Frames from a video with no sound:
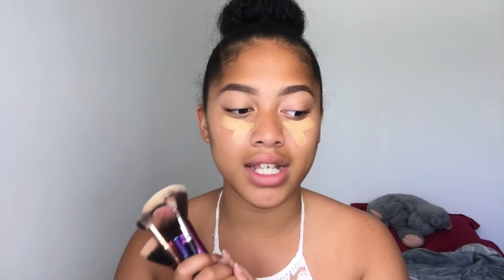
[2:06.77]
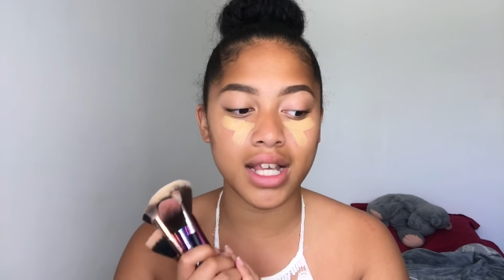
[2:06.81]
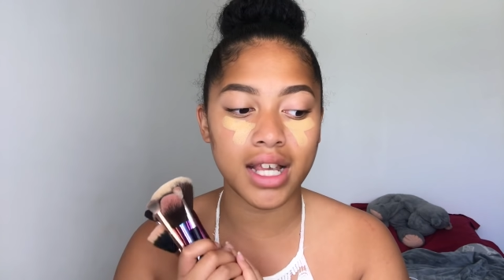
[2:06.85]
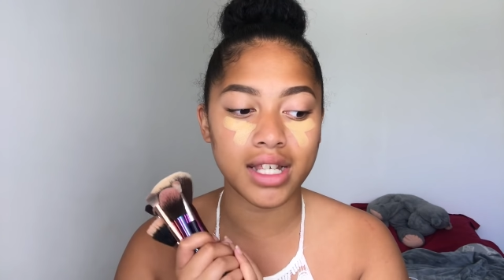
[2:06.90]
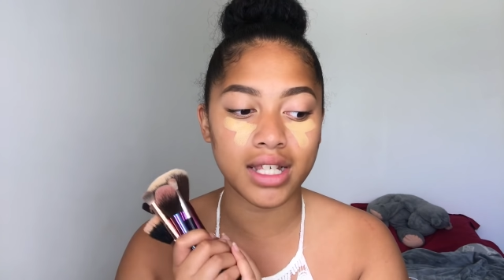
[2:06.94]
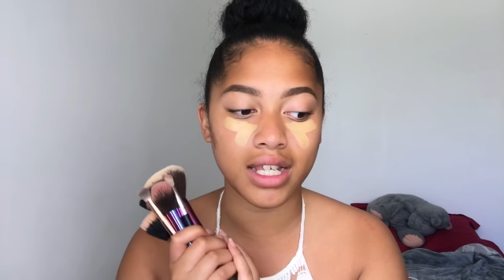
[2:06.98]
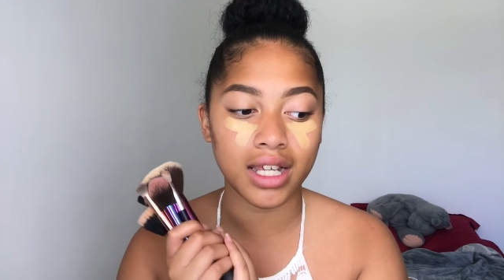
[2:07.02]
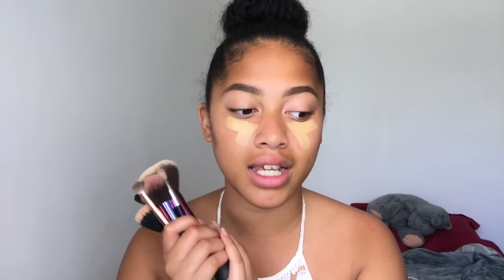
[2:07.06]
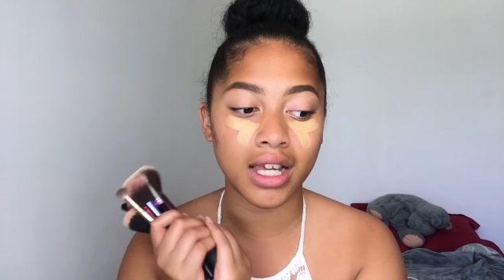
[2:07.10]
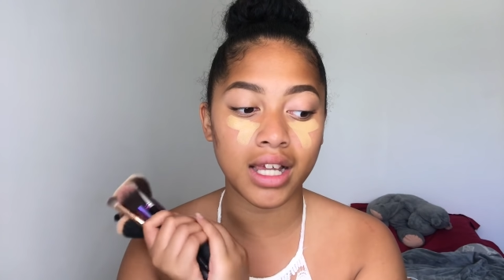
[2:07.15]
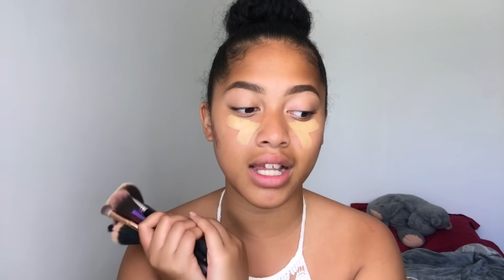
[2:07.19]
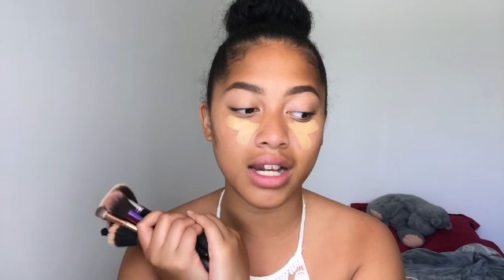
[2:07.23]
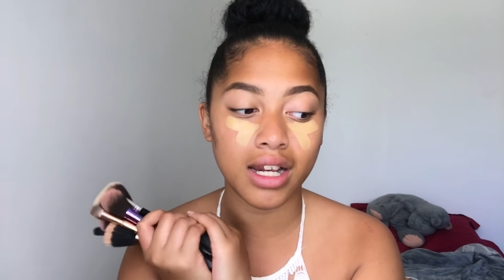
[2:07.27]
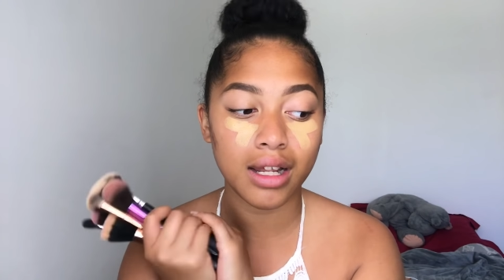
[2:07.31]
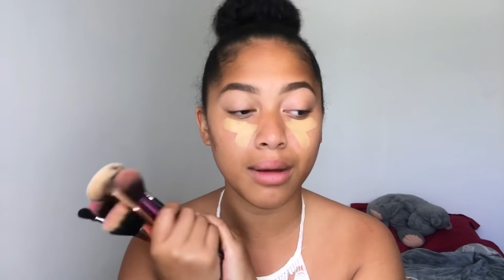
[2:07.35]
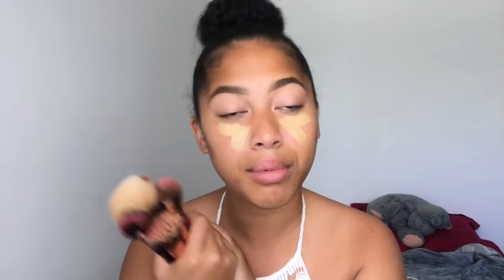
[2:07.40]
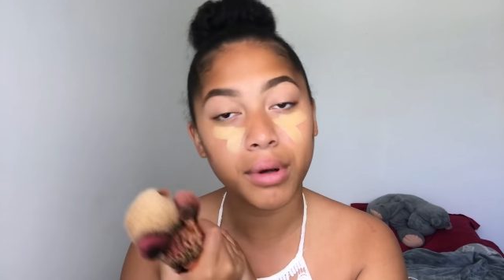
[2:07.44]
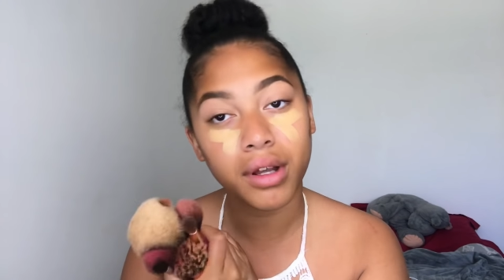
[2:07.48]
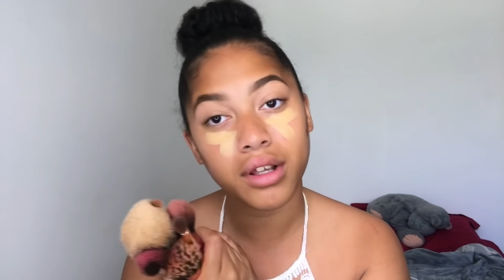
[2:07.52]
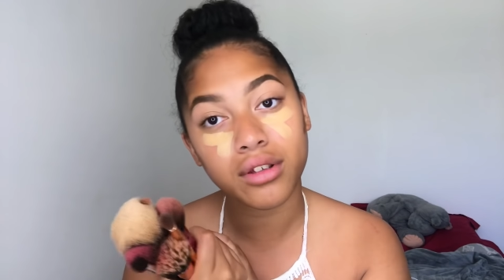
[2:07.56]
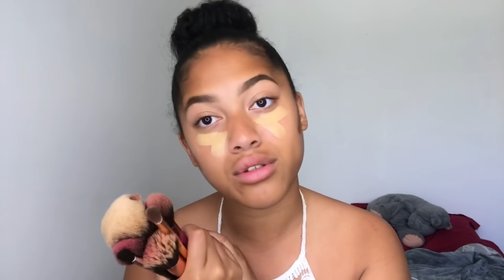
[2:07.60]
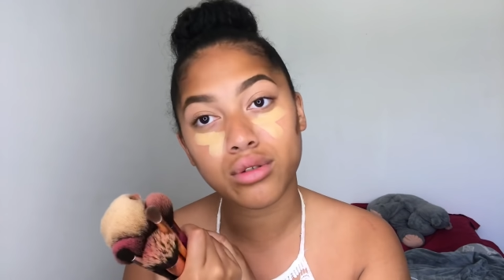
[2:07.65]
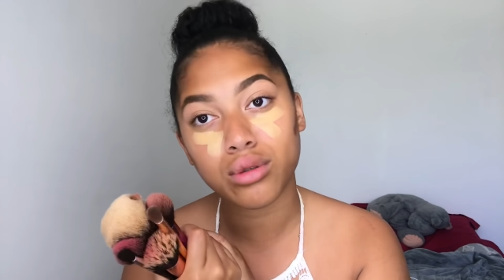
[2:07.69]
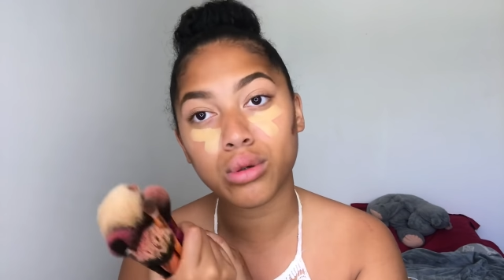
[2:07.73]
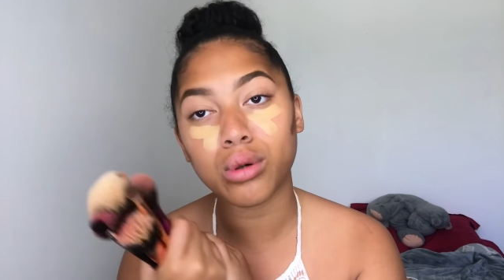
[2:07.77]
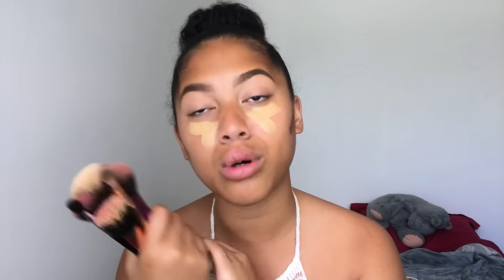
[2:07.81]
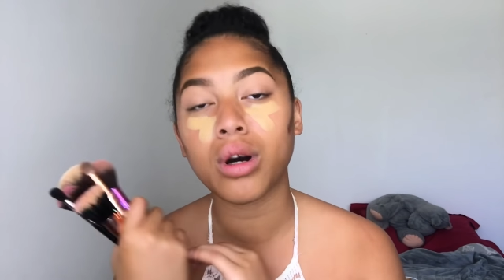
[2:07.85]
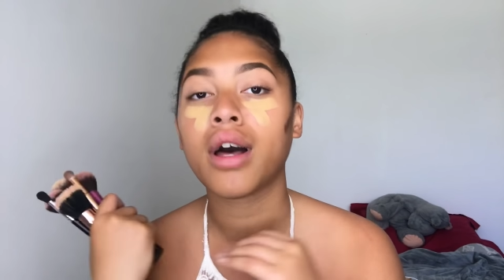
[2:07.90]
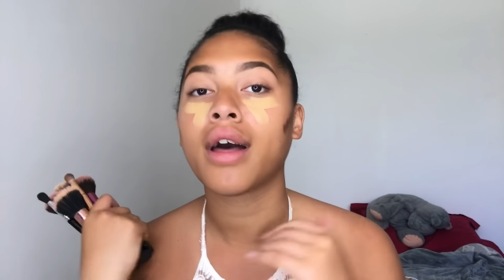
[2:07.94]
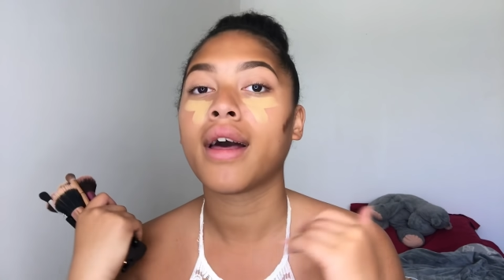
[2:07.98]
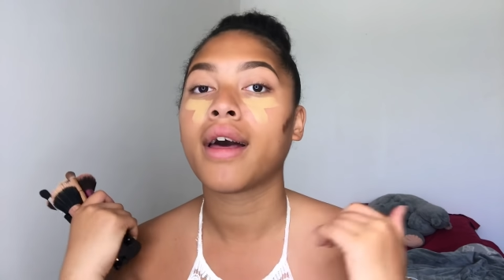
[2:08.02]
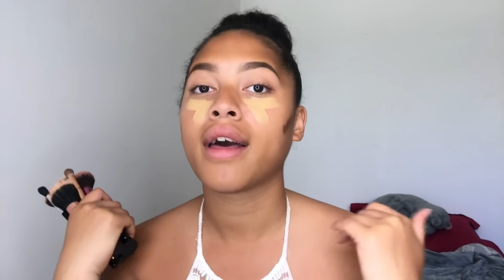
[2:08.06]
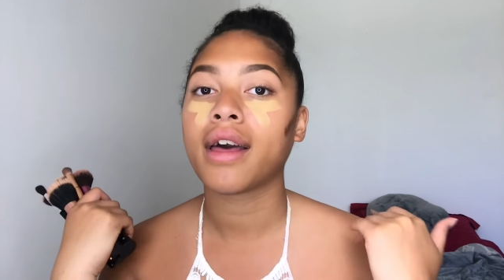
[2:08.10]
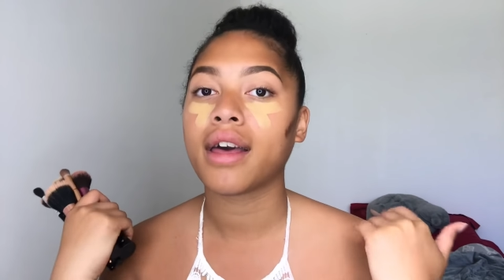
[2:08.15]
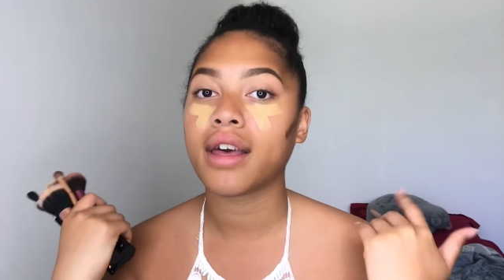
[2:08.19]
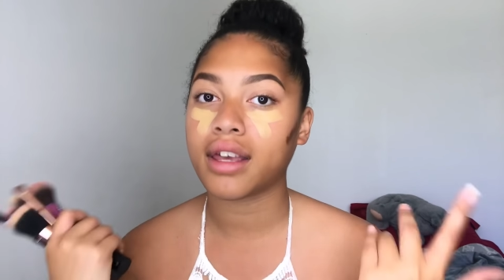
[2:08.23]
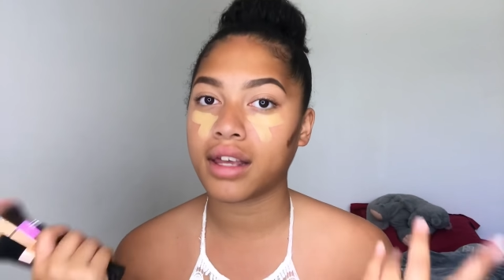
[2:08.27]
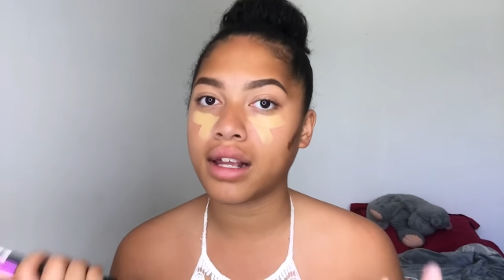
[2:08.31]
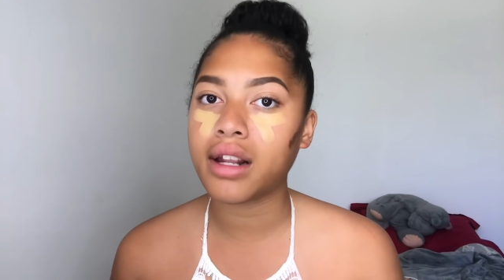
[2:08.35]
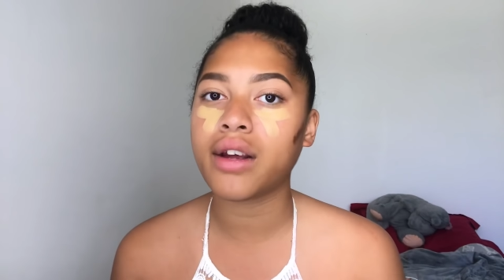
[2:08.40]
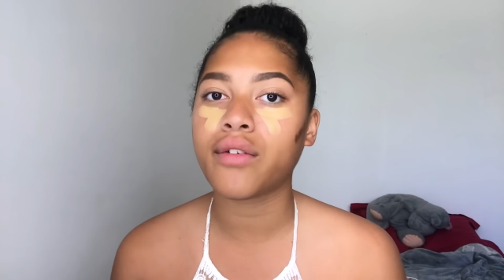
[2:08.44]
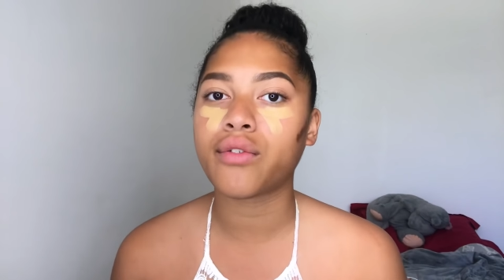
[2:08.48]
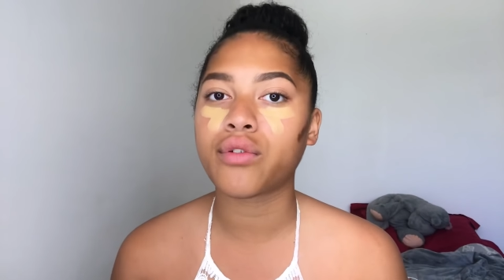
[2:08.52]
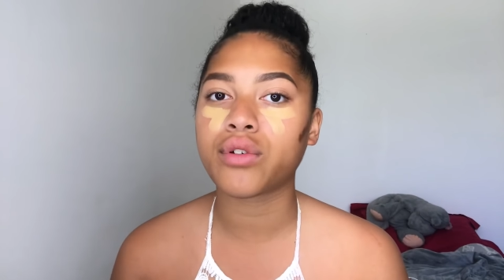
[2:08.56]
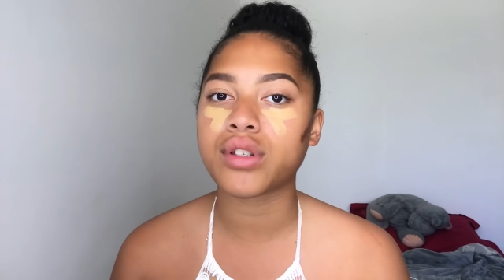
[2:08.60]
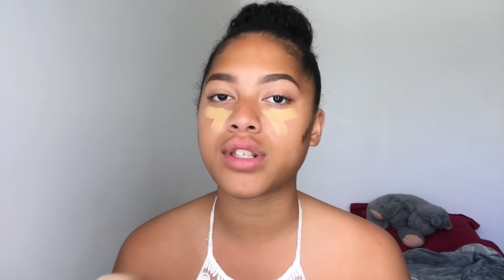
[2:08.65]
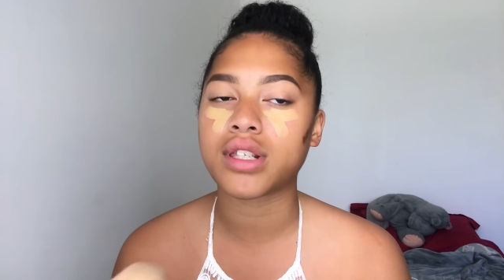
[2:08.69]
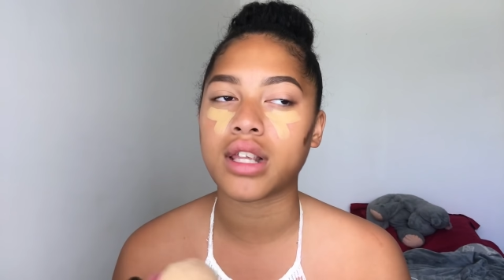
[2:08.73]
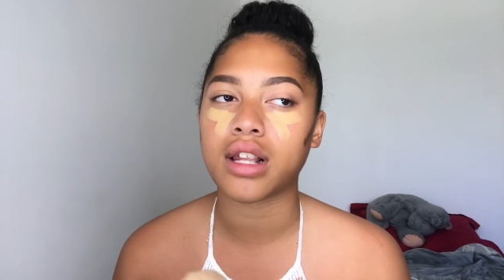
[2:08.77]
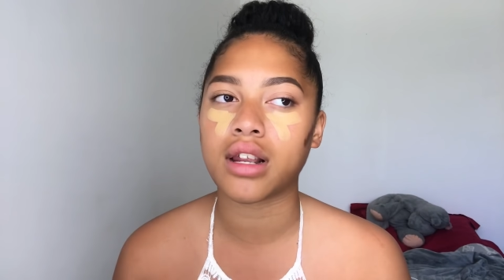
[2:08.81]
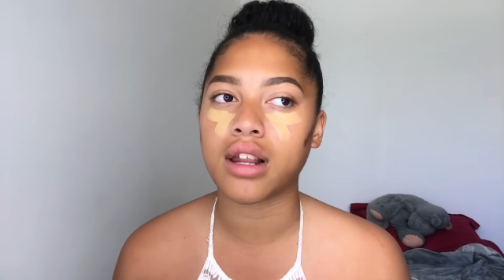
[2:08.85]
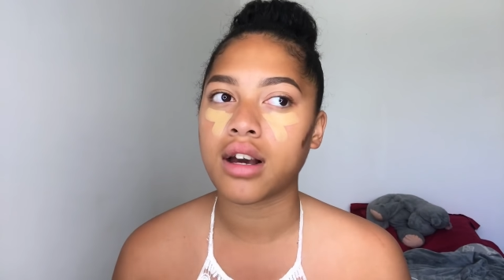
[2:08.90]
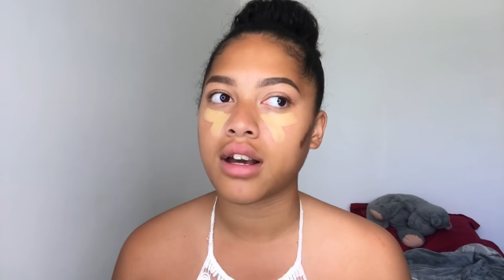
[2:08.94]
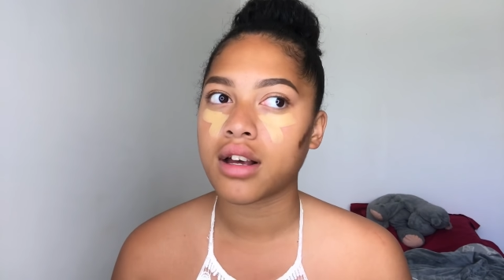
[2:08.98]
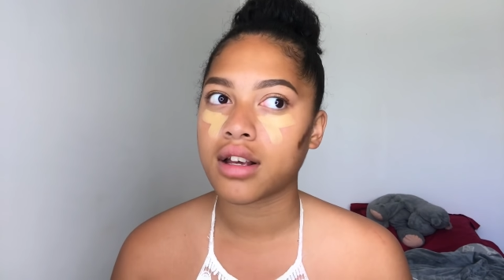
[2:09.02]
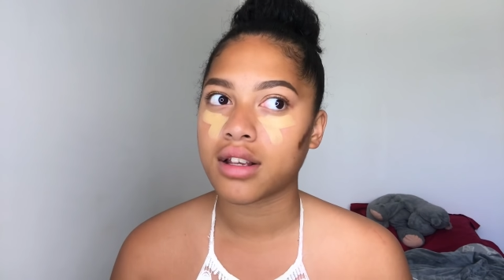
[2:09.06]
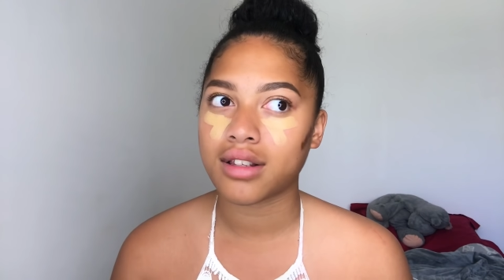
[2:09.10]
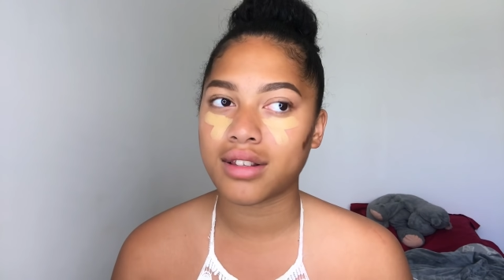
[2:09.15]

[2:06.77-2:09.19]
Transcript: ça serait les pinceaux et les fossiles.